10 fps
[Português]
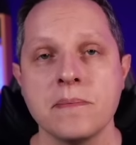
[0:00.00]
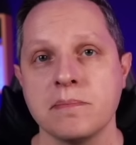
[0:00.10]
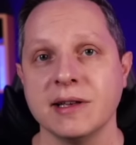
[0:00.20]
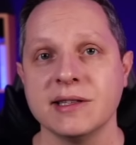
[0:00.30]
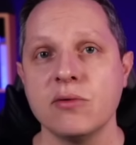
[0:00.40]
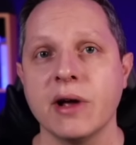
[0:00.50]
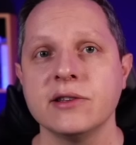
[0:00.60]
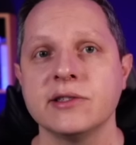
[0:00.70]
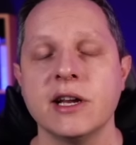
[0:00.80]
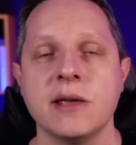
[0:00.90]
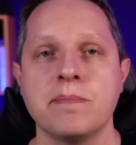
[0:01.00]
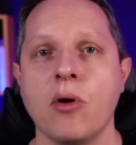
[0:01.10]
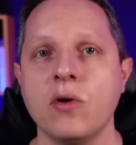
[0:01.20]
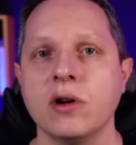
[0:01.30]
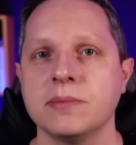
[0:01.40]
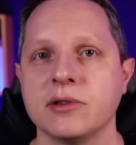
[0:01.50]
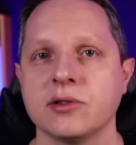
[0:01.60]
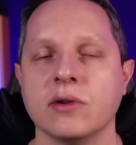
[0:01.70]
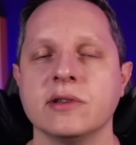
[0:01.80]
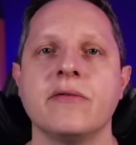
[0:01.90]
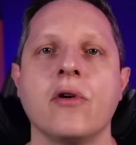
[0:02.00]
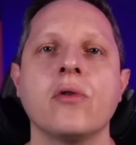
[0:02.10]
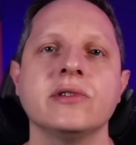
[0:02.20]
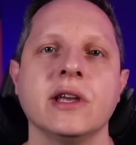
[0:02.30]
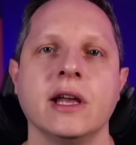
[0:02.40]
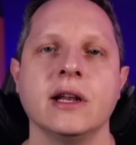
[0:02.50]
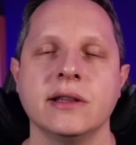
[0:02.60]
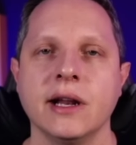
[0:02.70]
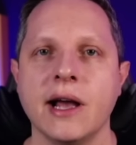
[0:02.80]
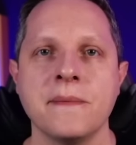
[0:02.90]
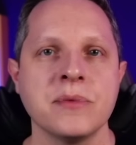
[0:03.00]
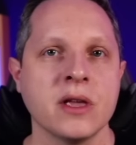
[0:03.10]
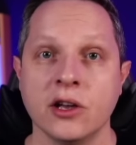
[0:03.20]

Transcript: Mas não quer dizer que poucas pessoas não vão conseguir entregar.